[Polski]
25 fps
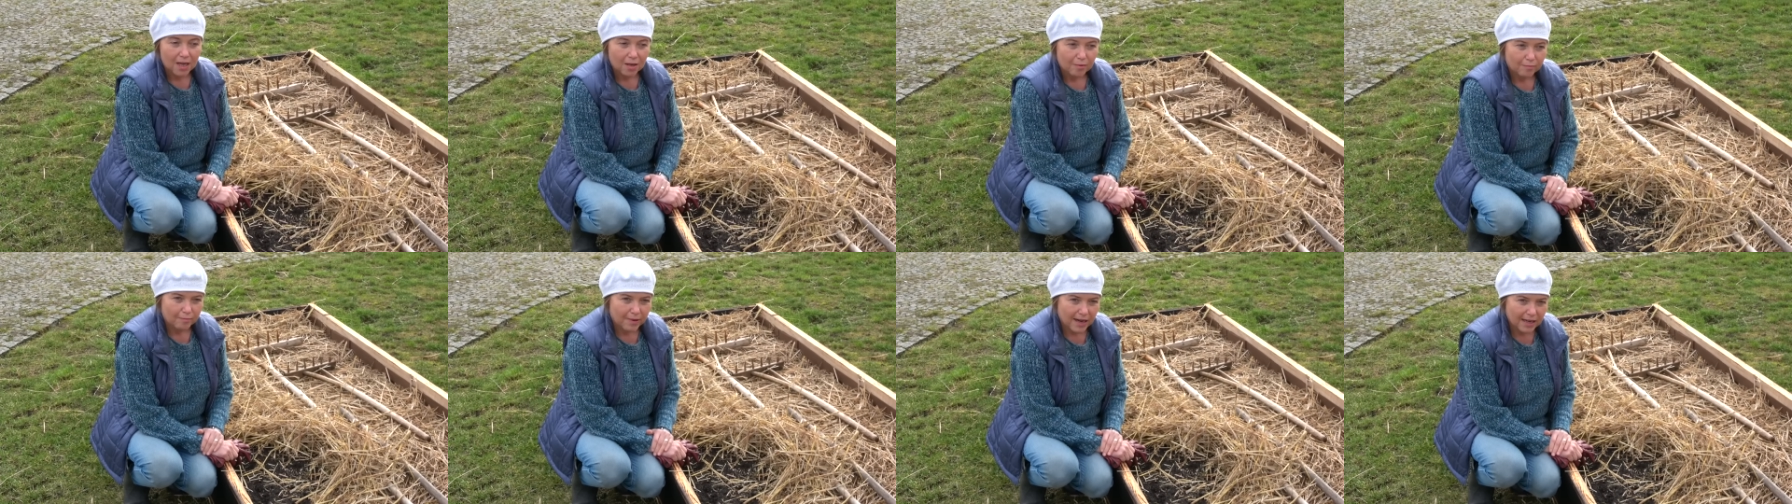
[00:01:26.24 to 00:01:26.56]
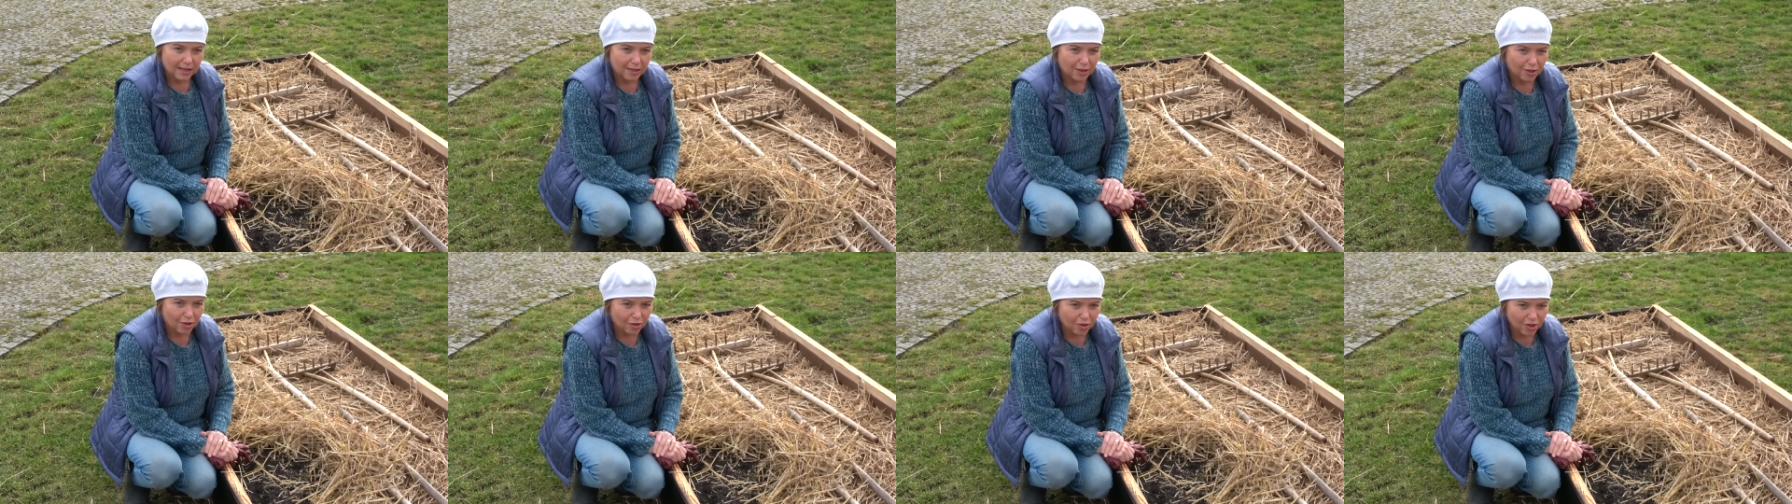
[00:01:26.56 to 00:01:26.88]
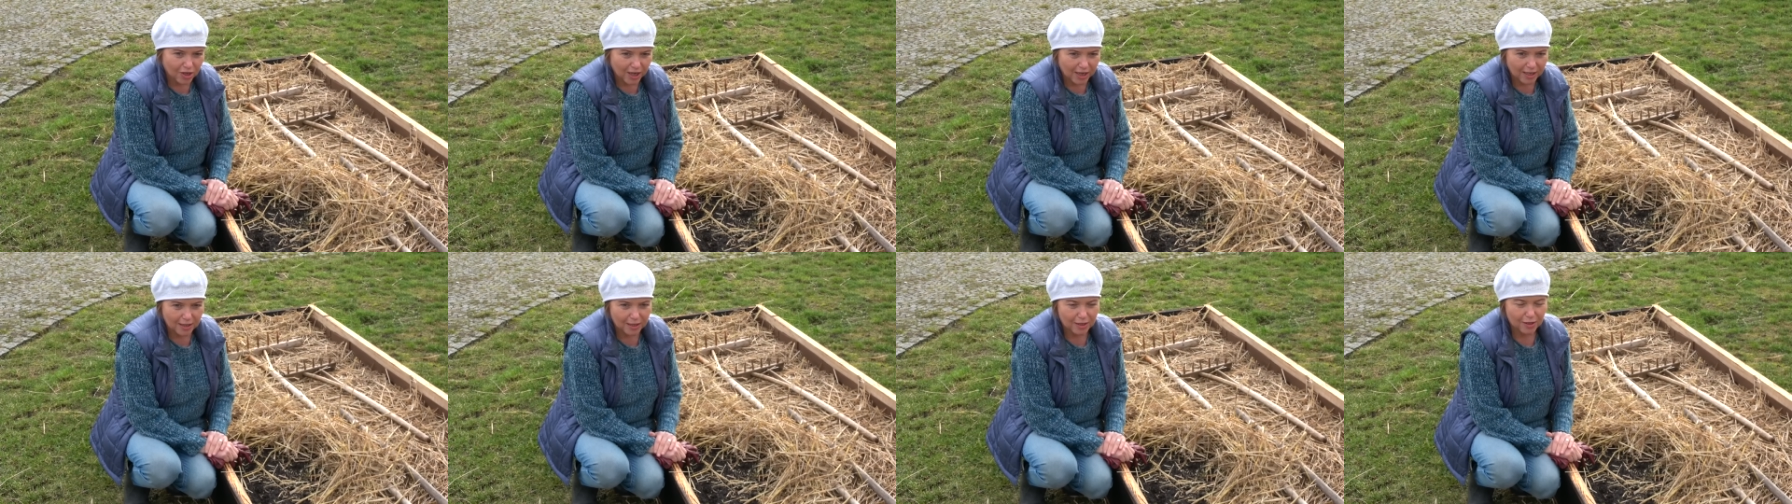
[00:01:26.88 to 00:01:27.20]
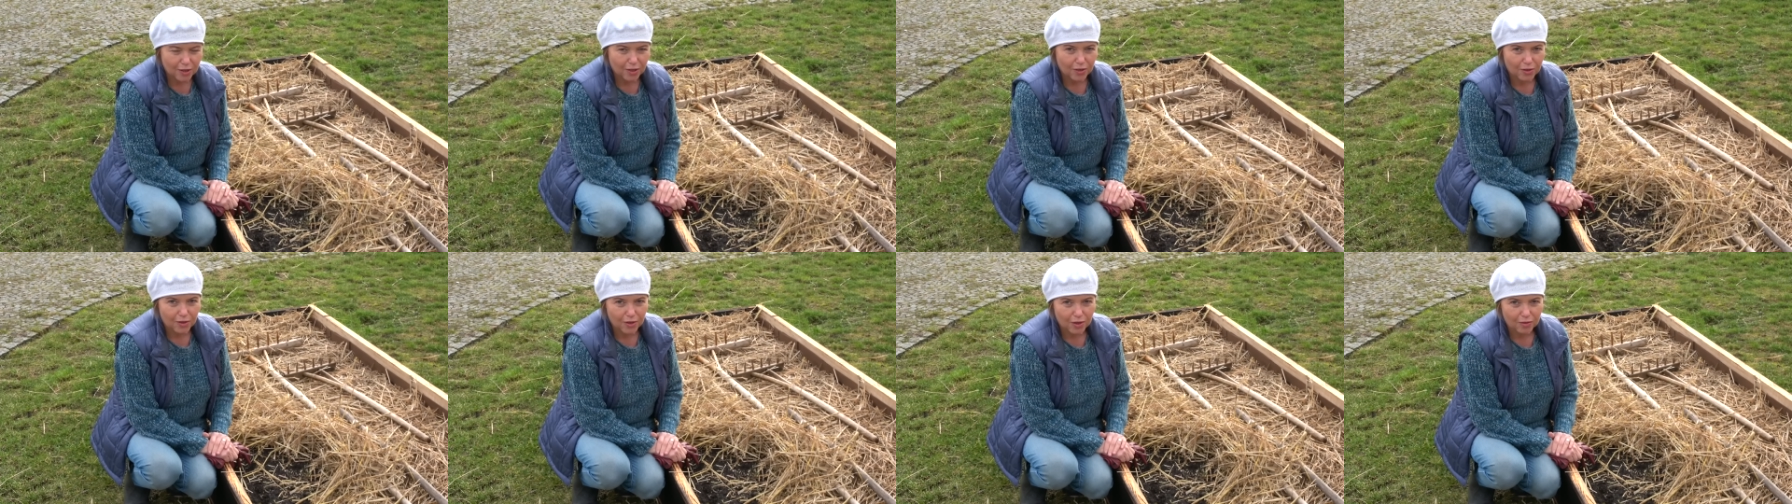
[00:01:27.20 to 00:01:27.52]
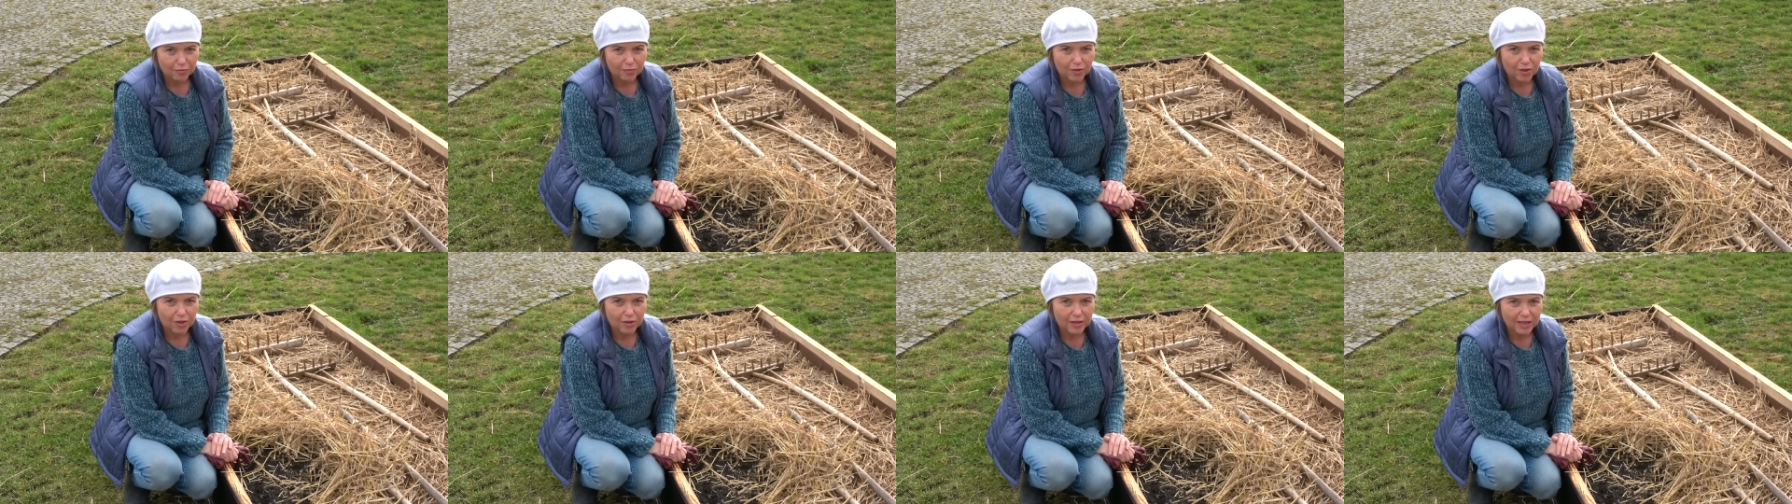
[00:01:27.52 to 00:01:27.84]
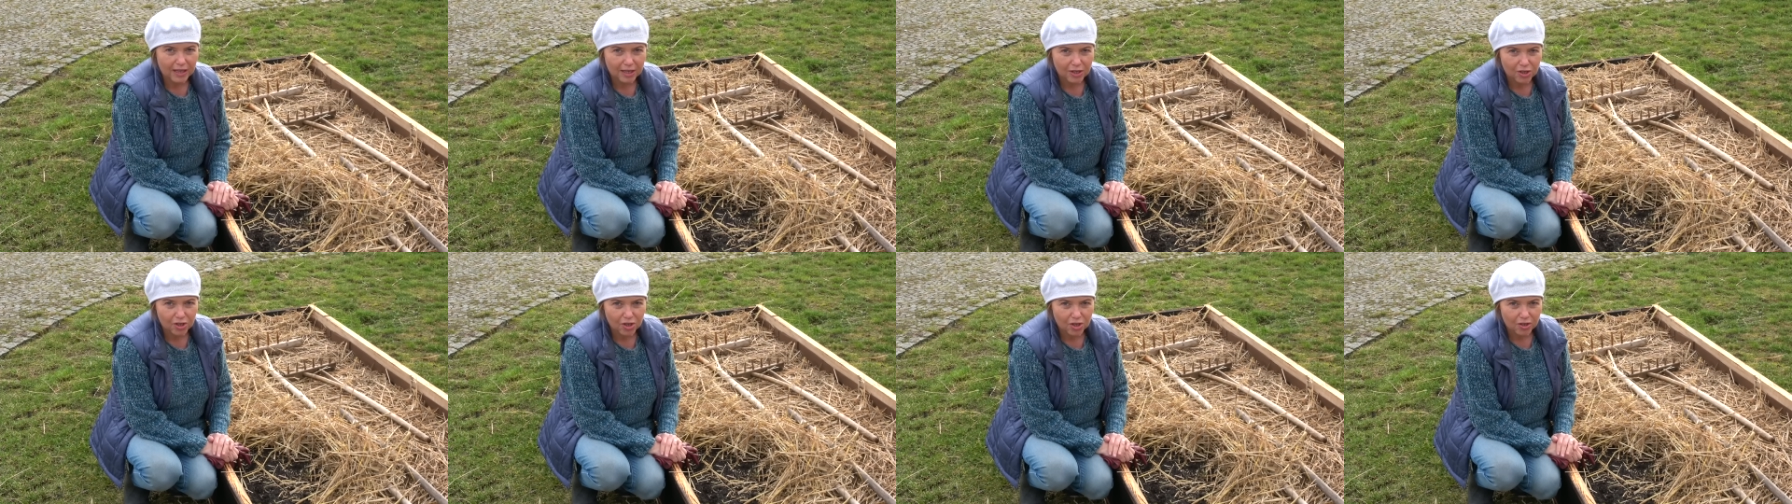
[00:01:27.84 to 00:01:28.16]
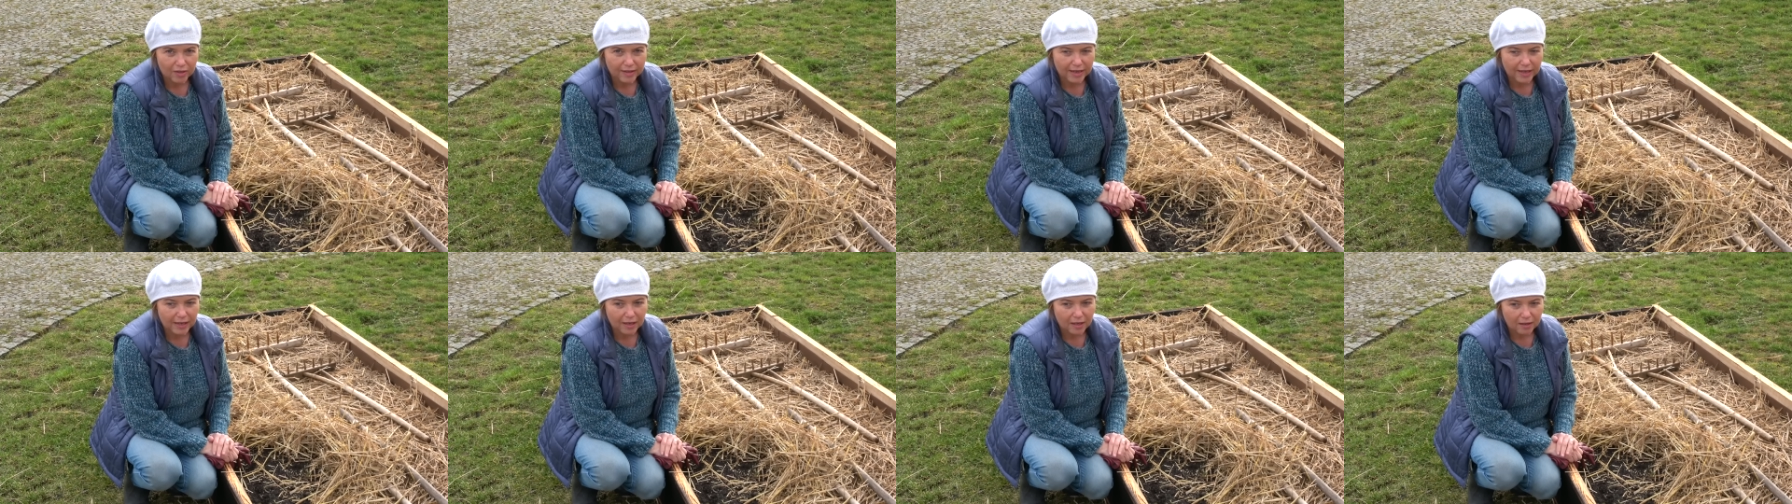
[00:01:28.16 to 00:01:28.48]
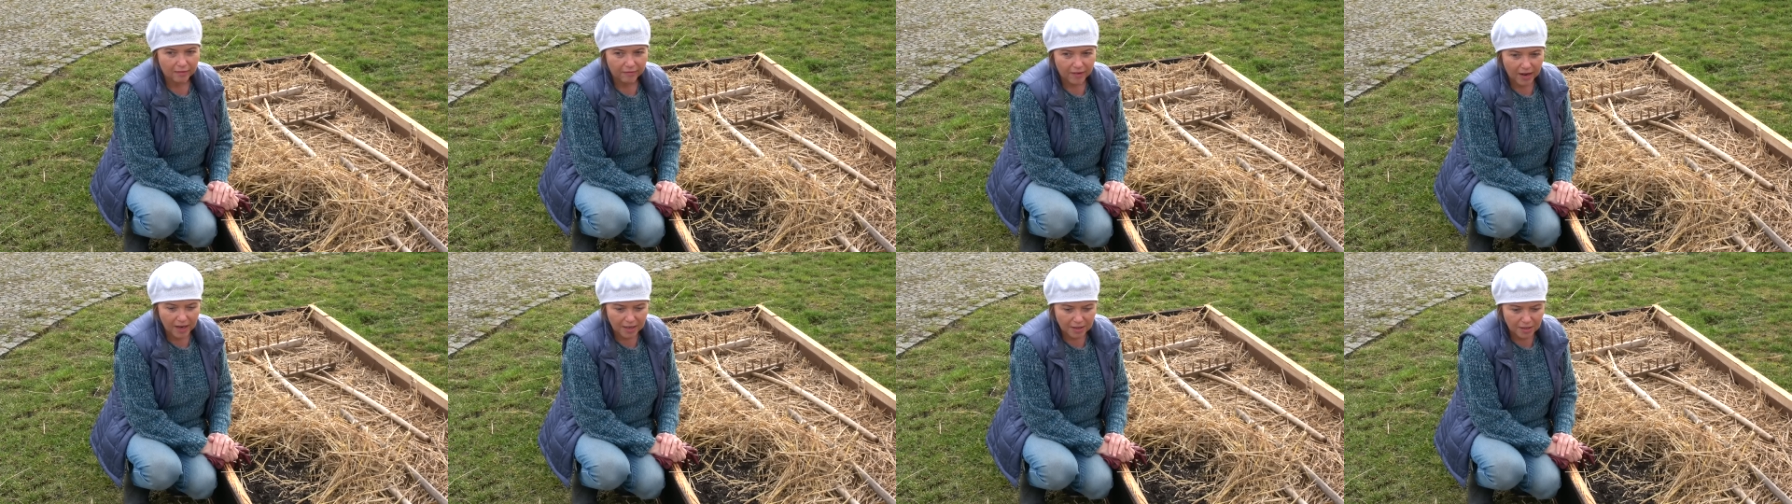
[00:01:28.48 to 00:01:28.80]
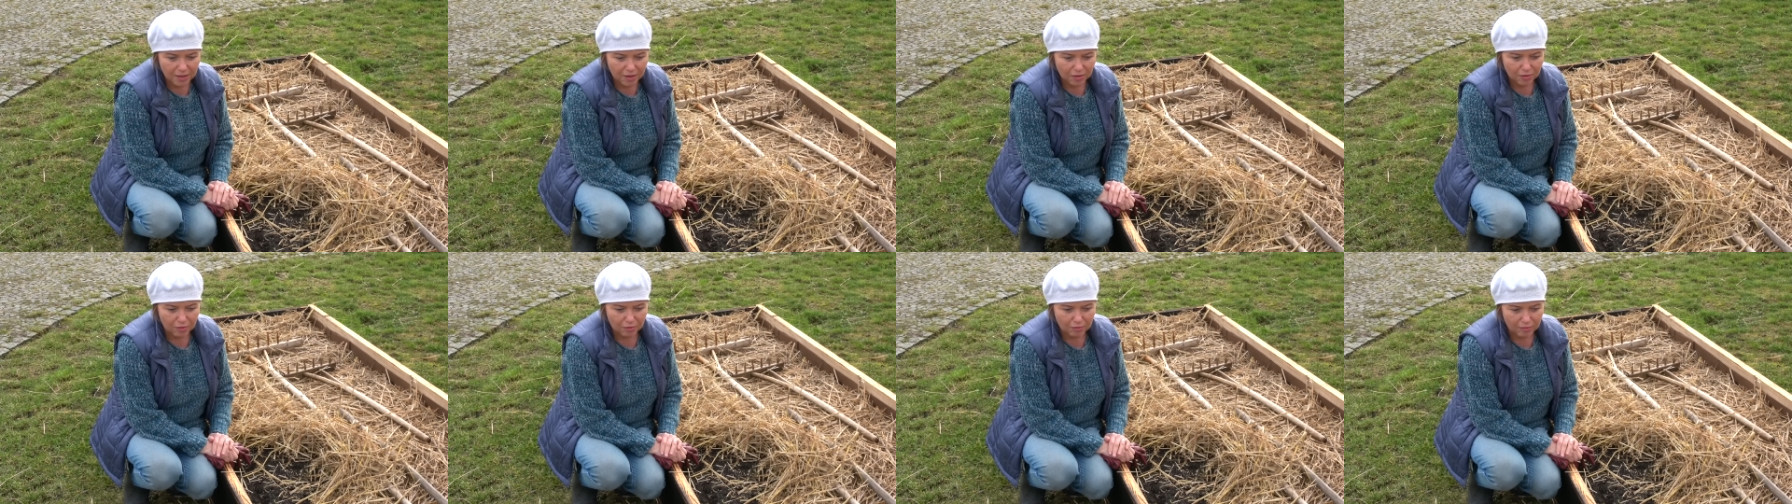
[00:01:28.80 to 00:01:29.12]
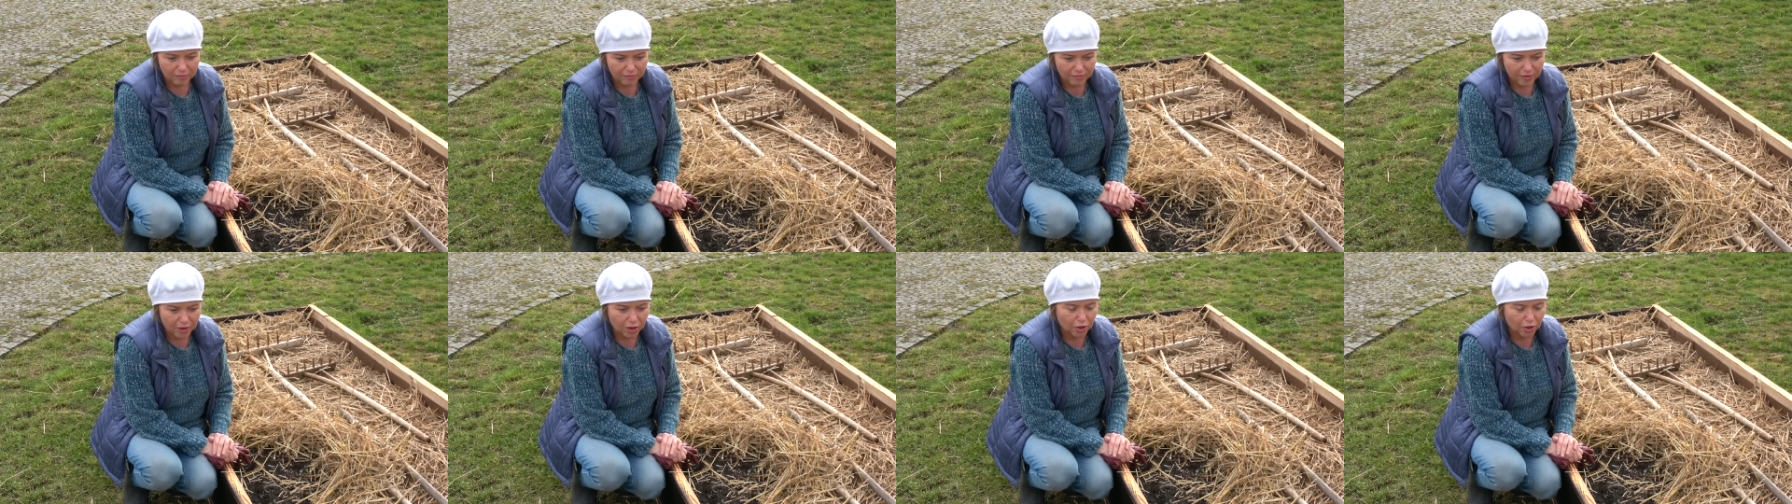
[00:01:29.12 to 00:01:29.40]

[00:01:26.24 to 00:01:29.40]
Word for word: Bardzo często są to nasiona chwastów,